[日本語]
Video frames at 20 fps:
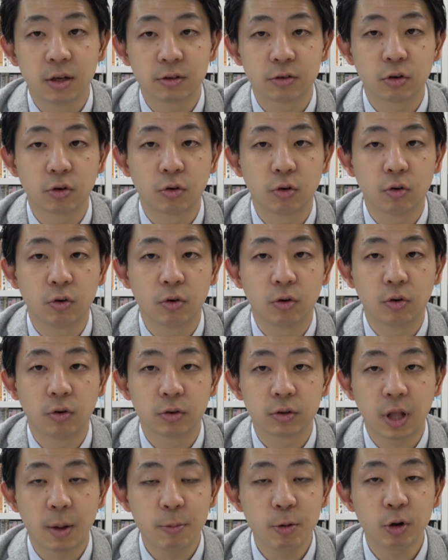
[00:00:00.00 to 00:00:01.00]
そ
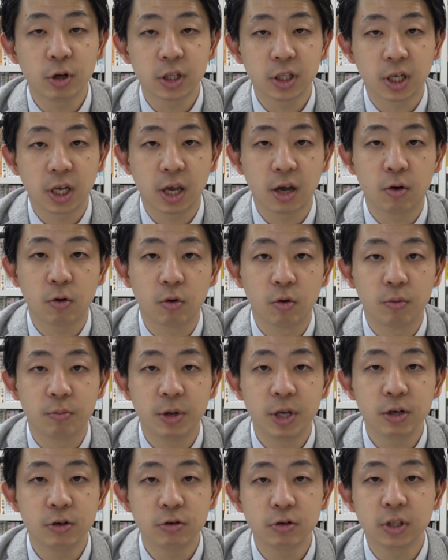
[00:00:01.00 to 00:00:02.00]
のタピオカって結構
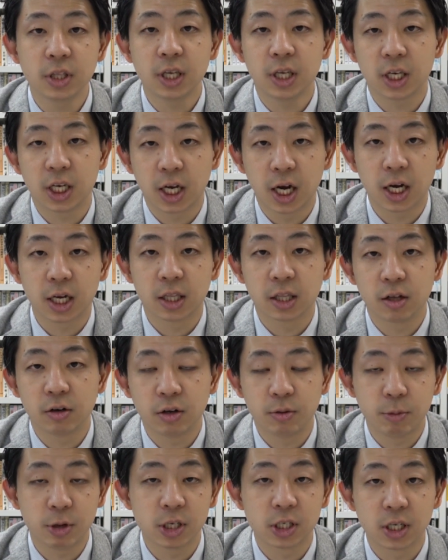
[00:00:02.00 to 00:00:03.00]
ミルクティーに入って
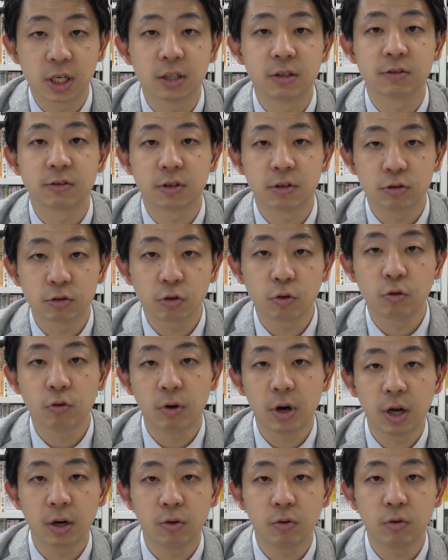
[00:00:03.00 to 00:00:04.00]
るイメージなんですけどそ
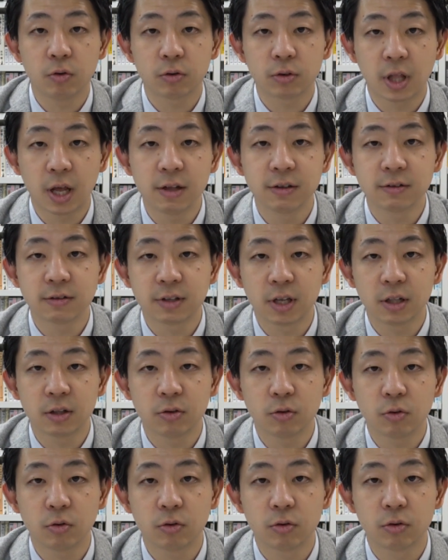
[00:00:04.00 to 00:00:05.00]
こはあの炭
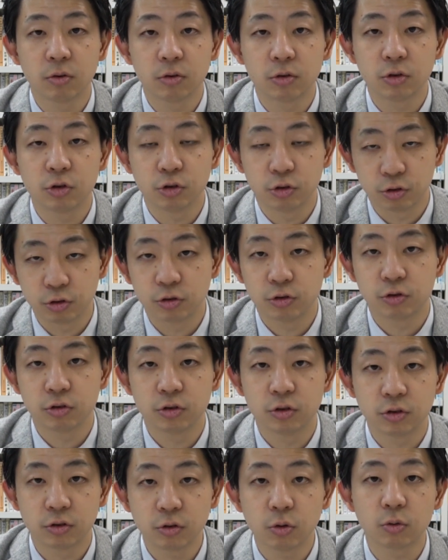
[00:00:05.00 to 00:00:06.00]
酸の
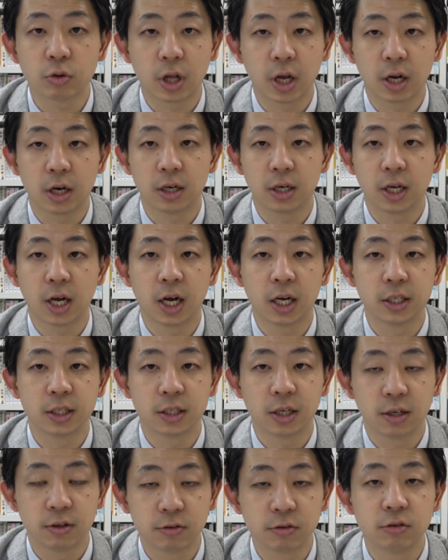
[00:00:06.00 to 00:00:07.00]
ジュースソーダに入っ
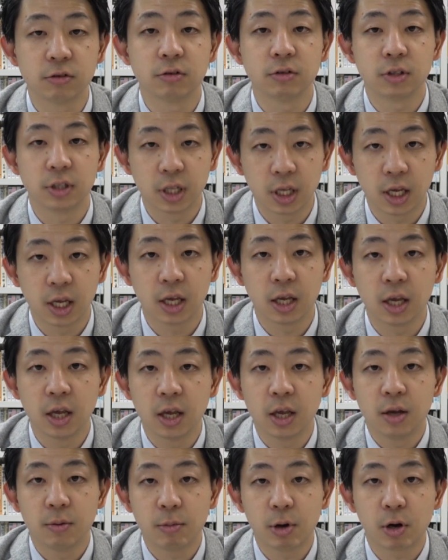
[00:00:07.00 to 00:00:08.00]
たりするんで、
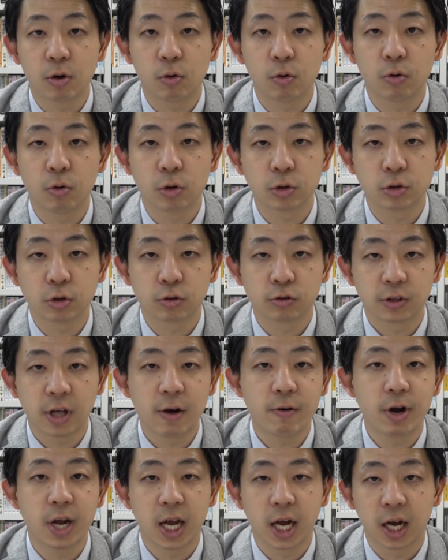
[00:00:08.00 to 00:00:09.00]
まあ、こうちょっと
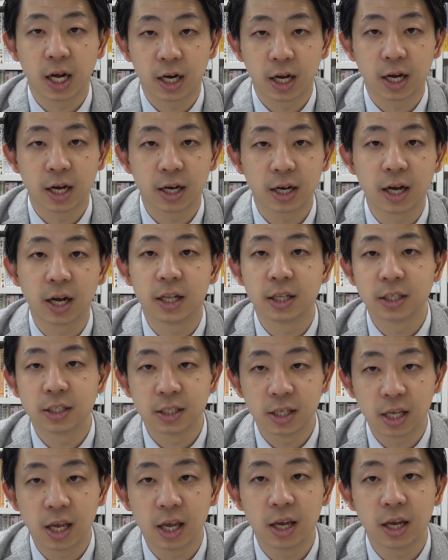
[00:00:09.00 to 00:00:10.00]
爽やかな感
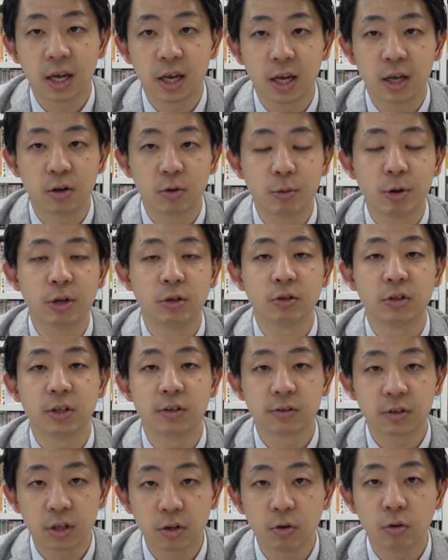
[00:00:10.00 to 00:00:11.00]
じで飲めるんで
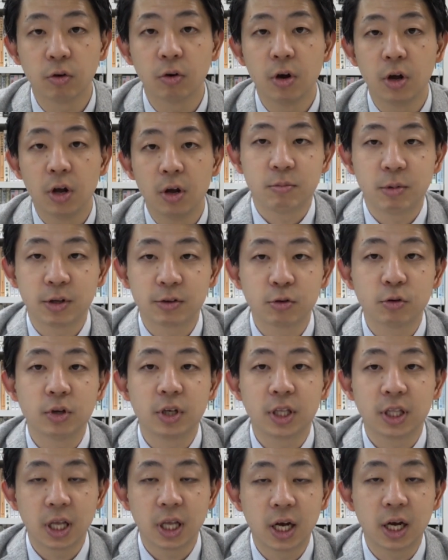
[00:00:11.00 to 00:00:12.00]
すけど、まあ、そう
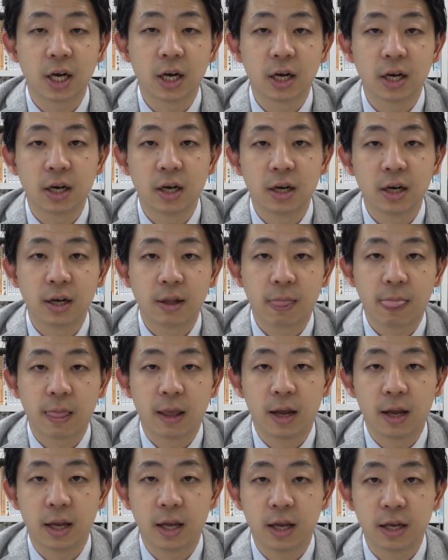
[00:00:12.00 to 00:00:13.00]
た
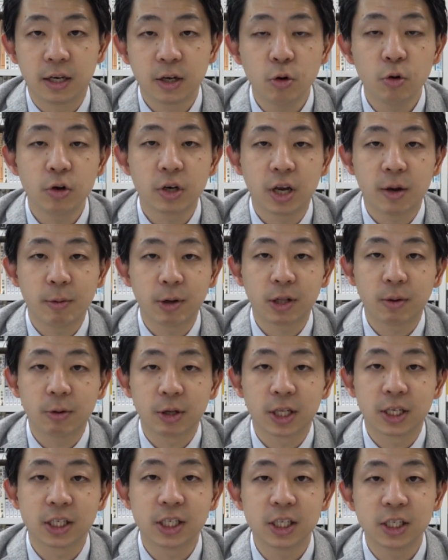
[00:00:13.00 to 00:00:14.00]
え日本にはまだ
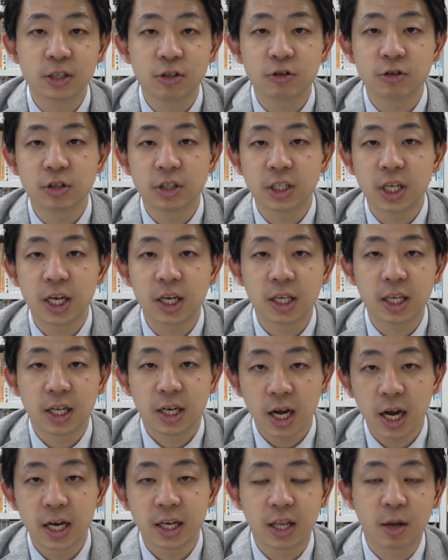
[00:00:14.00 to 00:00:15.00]
まだ進出してきて
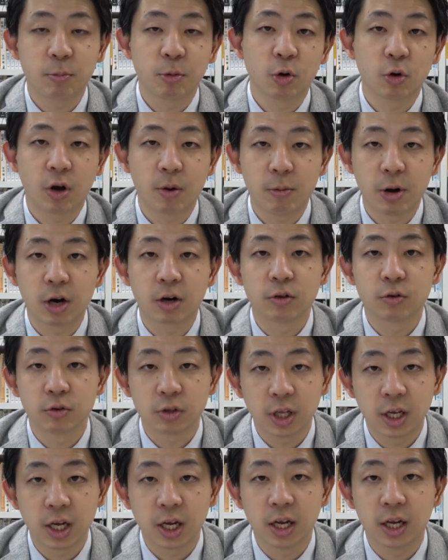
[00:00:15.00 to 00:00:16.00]
ないタピオカもあるの
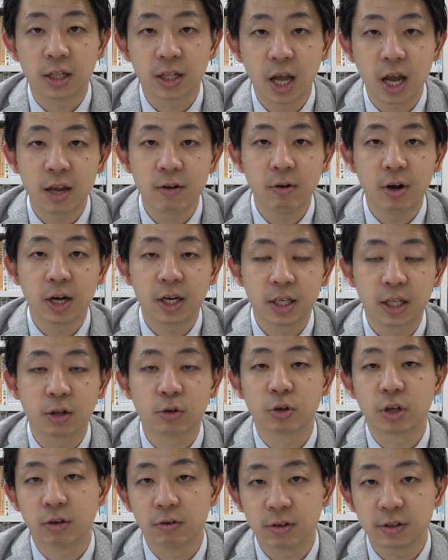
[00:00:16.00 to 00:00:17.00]
で台湾行った
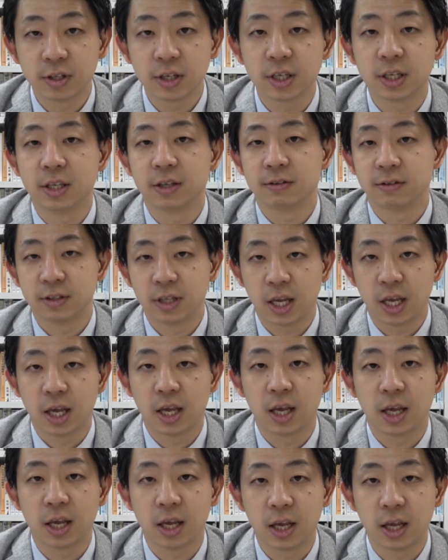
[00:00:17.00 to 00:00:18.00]
時は是非ですね、
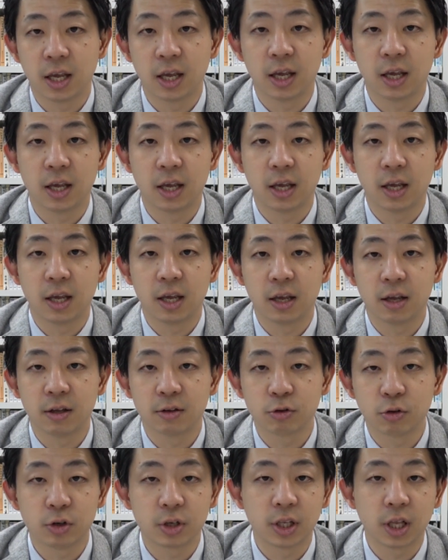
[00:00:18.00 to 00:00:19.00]
えー、
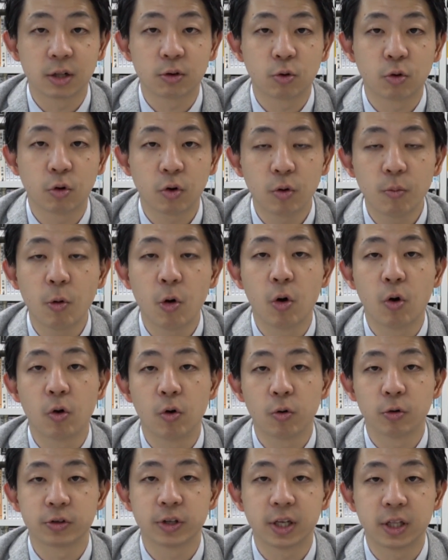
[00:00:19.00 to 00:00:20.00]
そういったところも
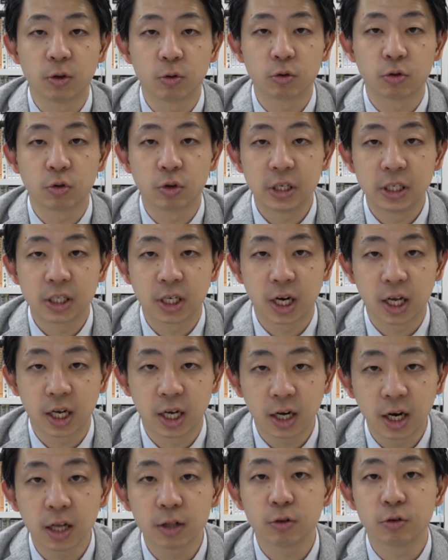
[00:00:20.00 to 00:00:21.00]
押さえておくといいんじゃない
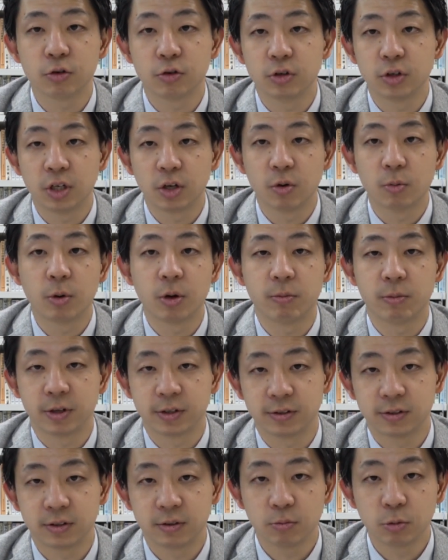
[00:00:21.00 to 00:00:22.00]
かなというふうに思いま
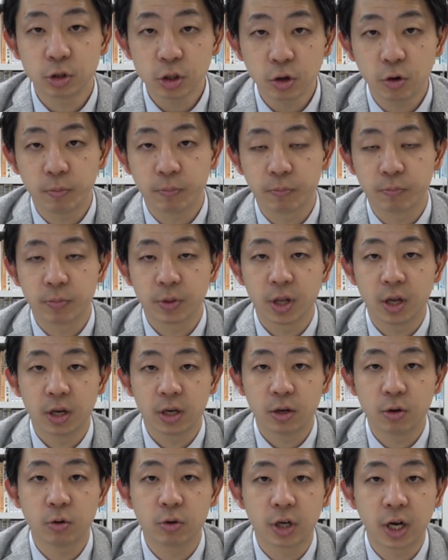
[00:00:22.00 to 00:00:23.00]
すもちろん
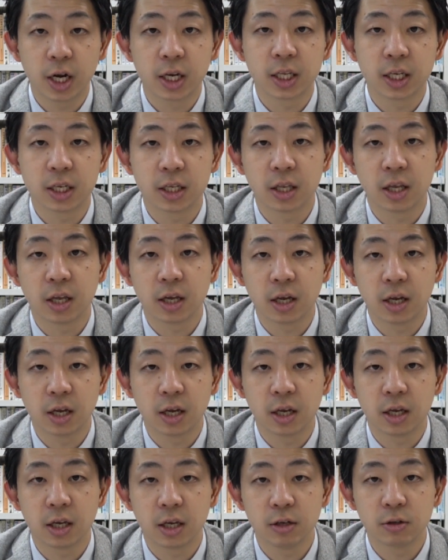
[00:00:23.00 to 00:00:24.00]
日本に入ってきて
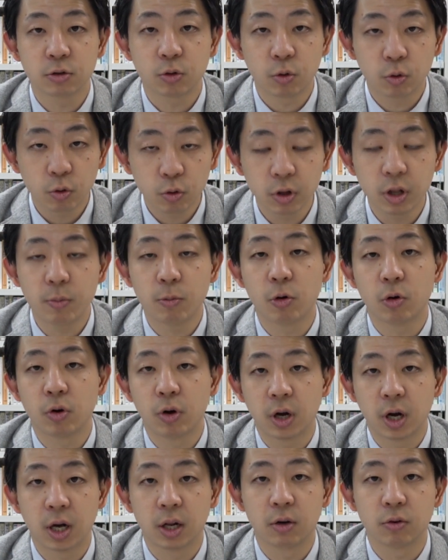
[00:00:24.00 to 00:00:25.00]
いるところでも
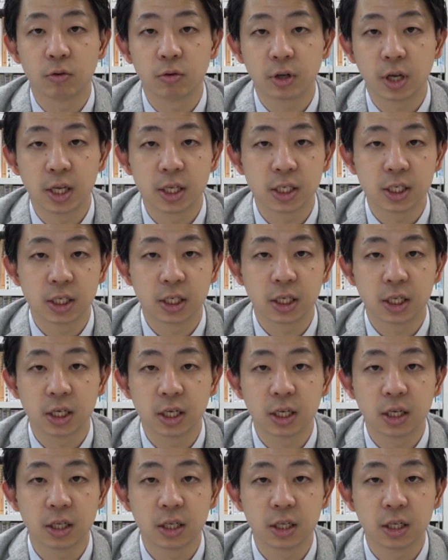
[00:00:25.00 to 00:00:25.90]
あの現地に